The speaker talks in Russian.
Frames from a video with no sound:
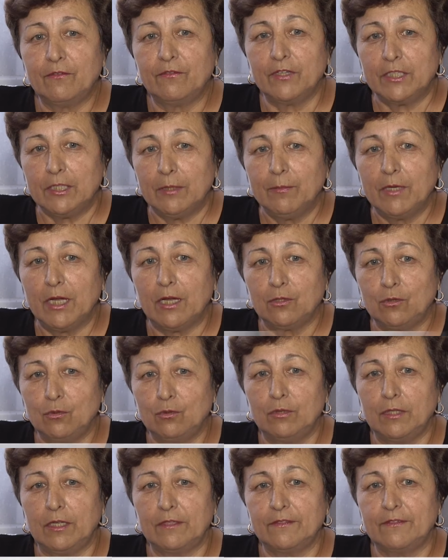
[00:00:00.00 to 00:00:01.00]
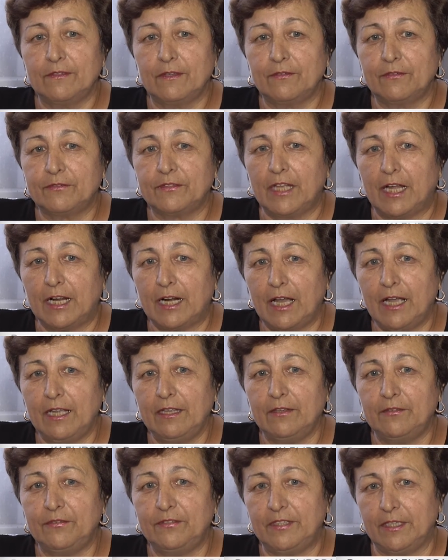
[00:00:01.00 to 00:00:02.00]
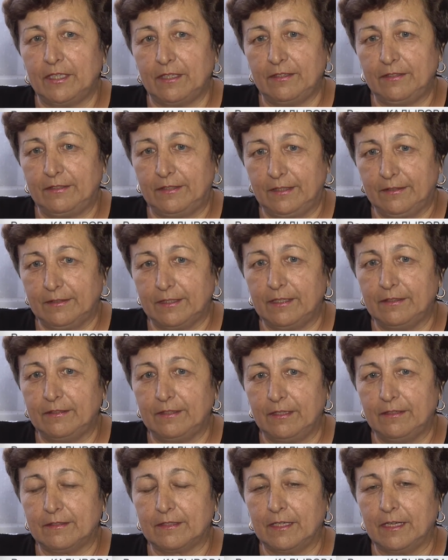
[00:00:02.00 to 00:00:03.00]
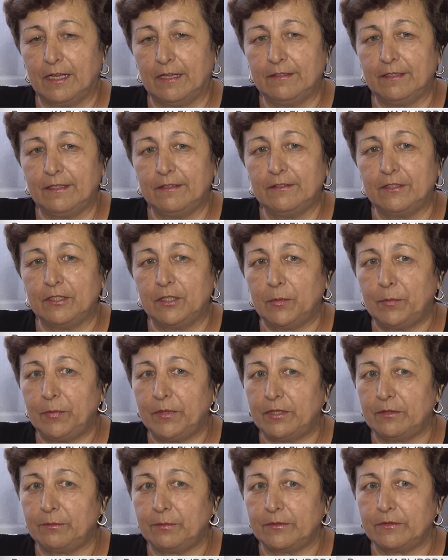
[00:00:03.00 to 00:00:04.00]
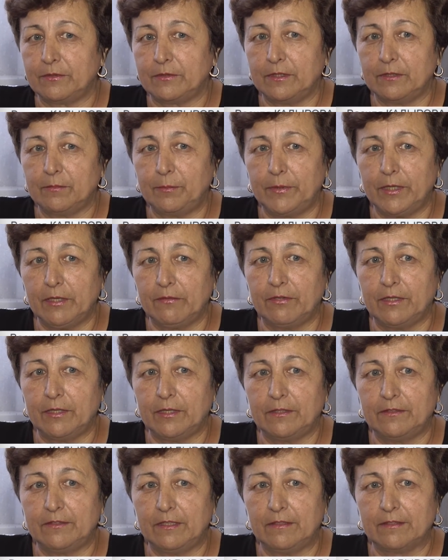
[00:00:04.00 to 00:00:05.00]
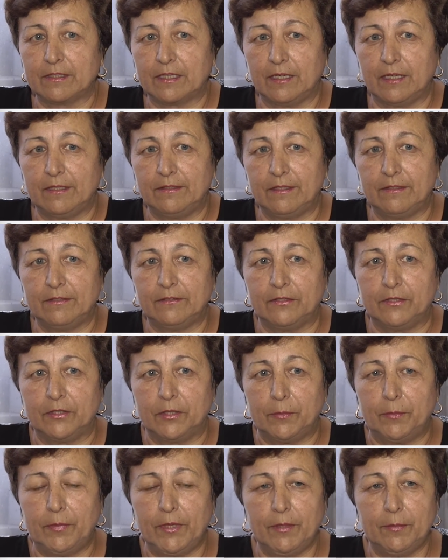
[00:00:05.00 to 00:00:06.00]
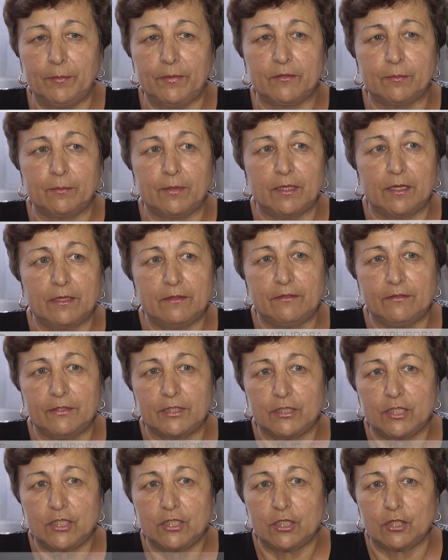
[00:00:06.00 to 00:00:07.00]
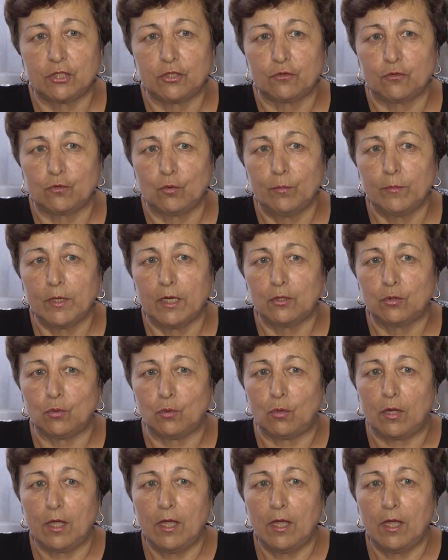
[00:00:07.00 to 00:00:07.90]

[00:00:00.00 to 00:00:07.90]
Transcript: В этом году у нас вторая всероссийская сельскохозяйственная перепись. Первая сельскохозяйственная перепись была в 2006 году.